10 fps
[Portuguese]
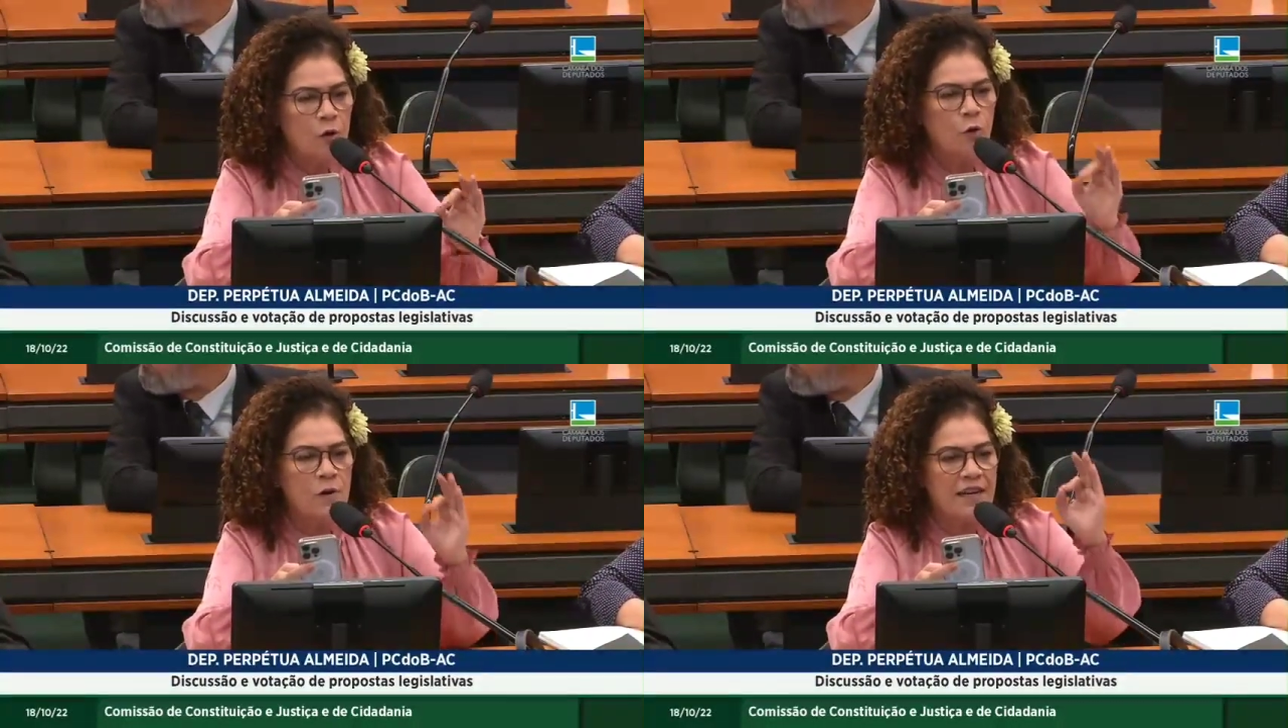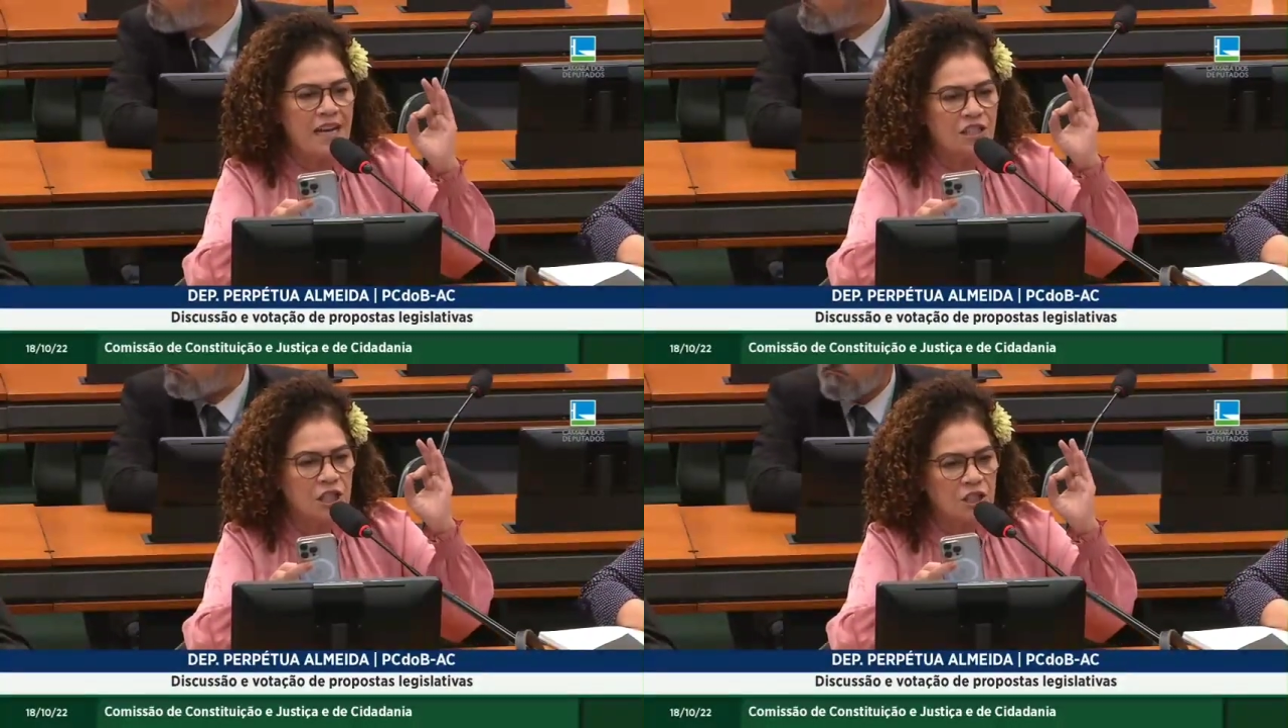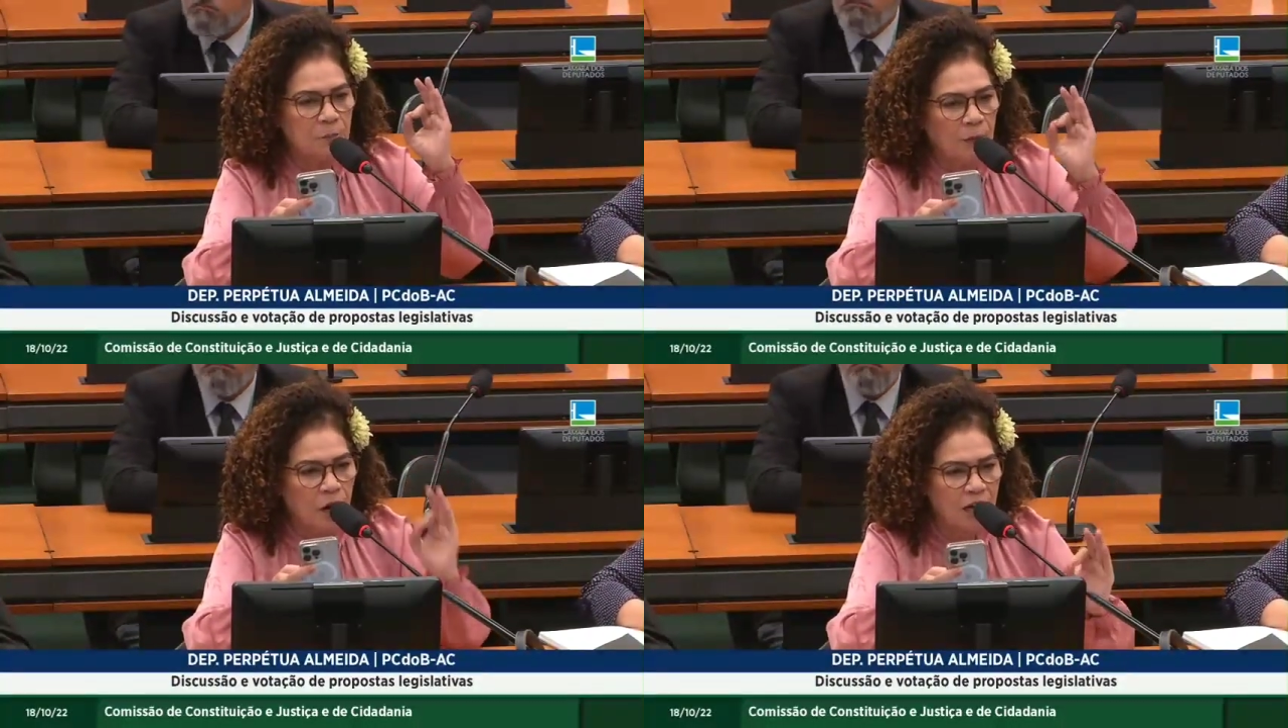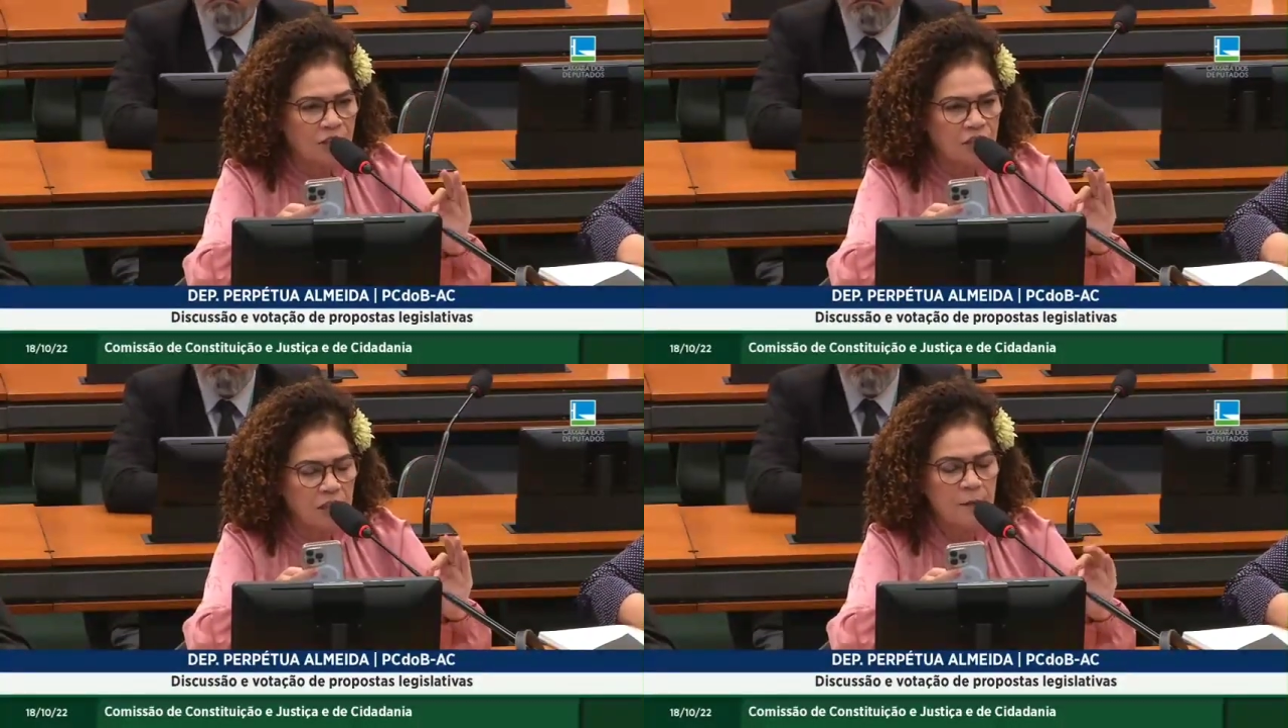com que a gente
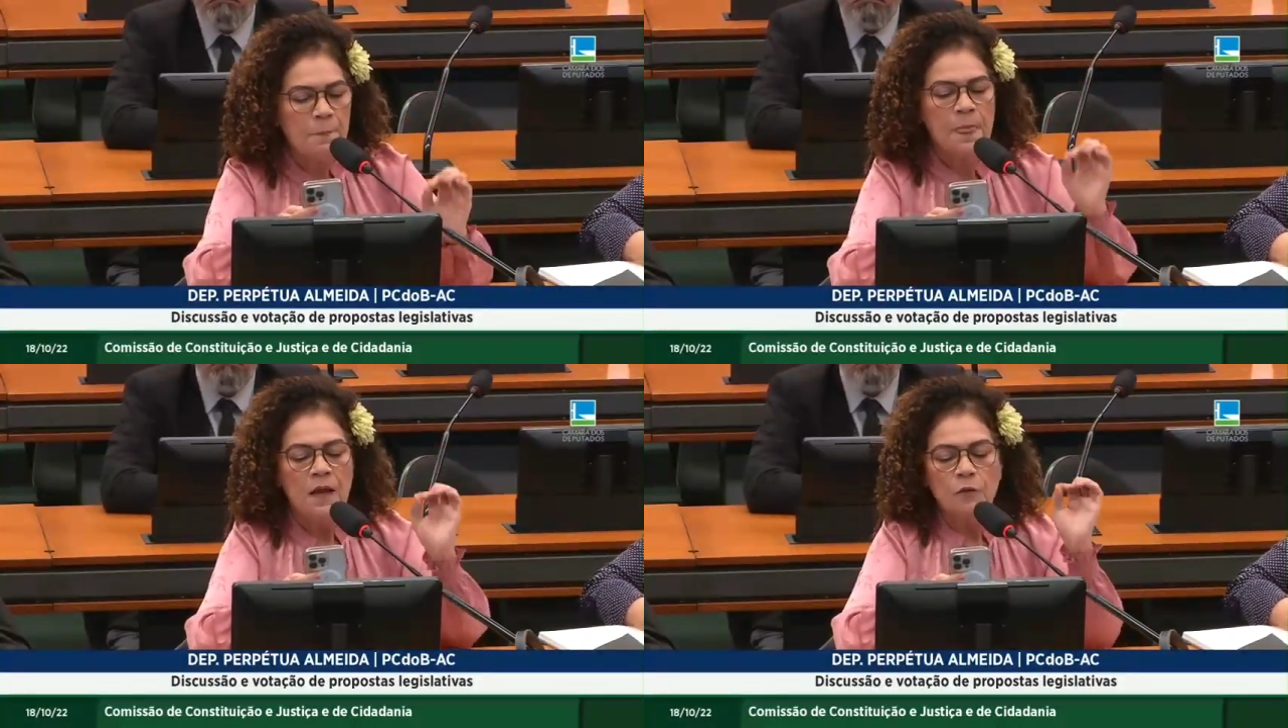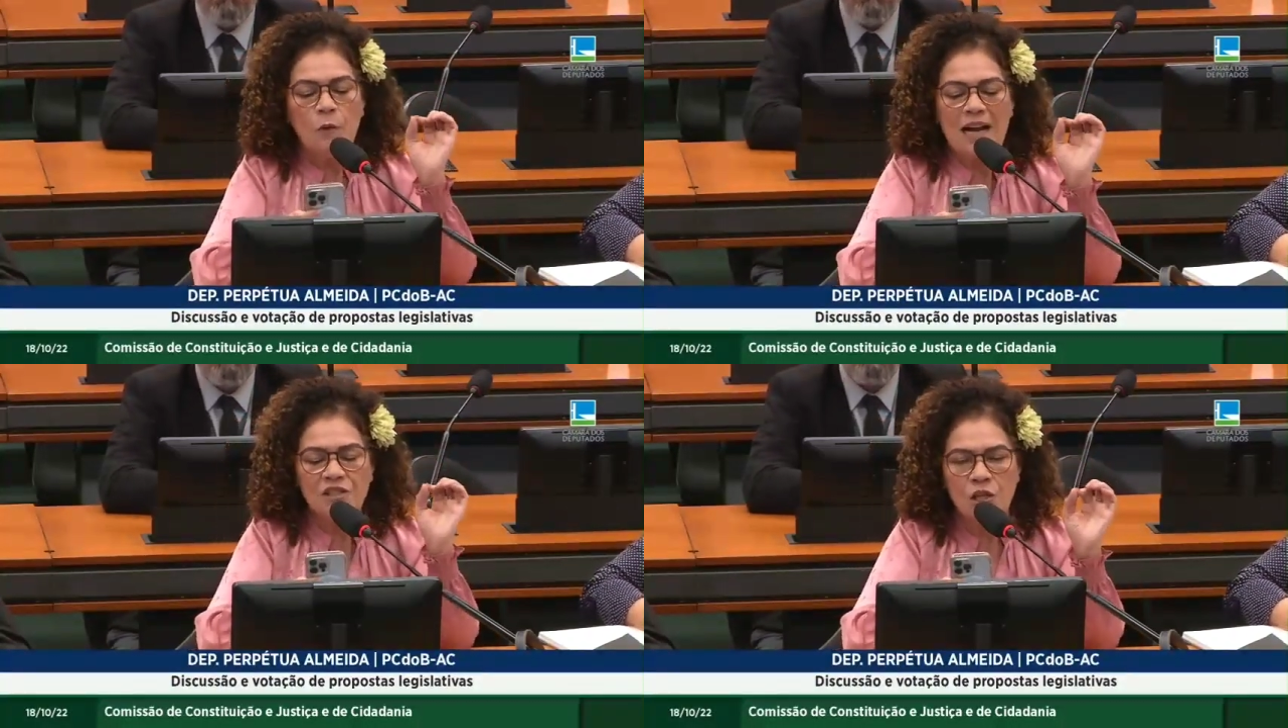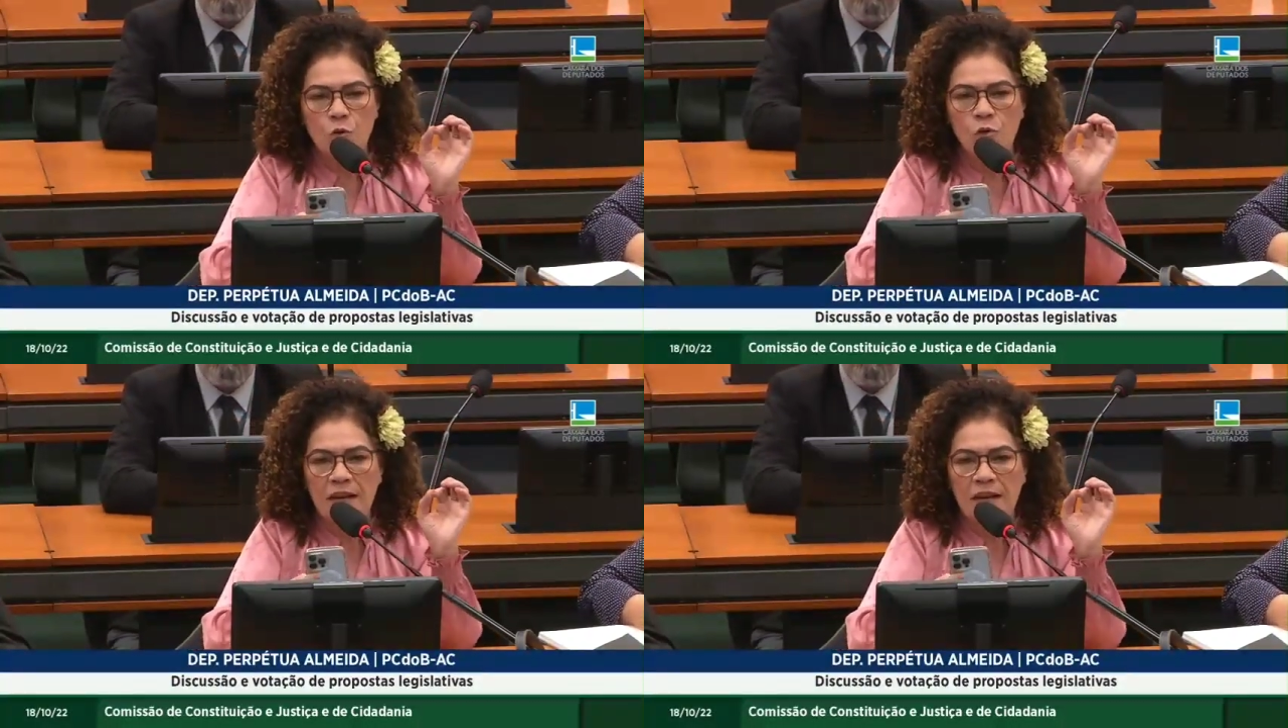bote no artigo